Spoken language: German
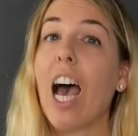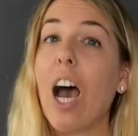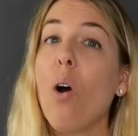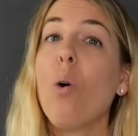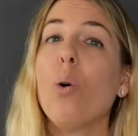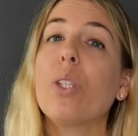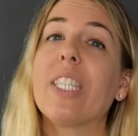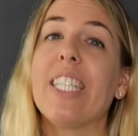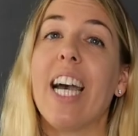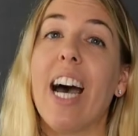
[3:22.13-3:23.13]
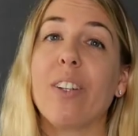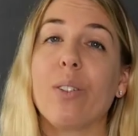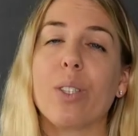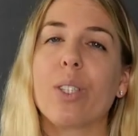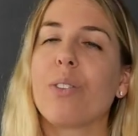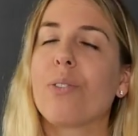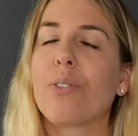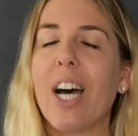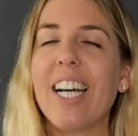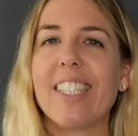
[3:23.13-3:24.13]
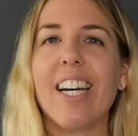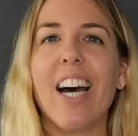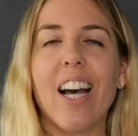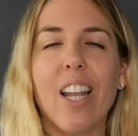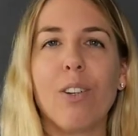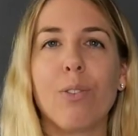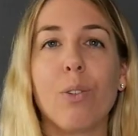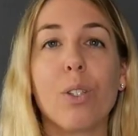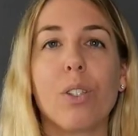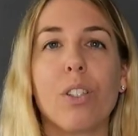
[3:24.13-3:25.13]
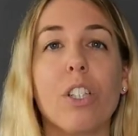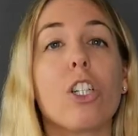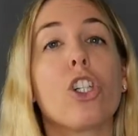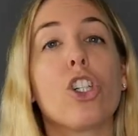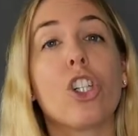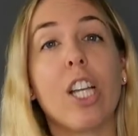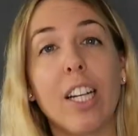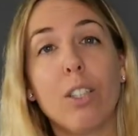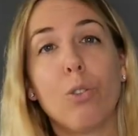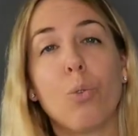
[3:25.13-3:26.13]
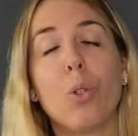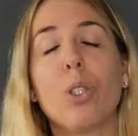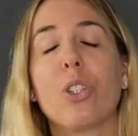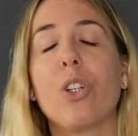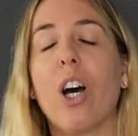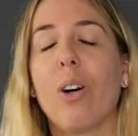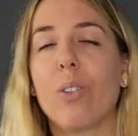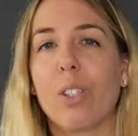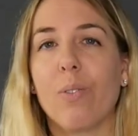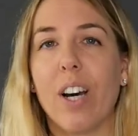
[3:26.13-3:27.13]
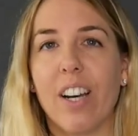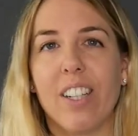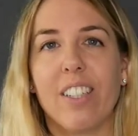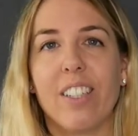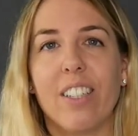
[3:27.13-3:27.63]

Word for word: Auch Ozeanus, Vater aller Flüsse, stand wohl zur Auswahl.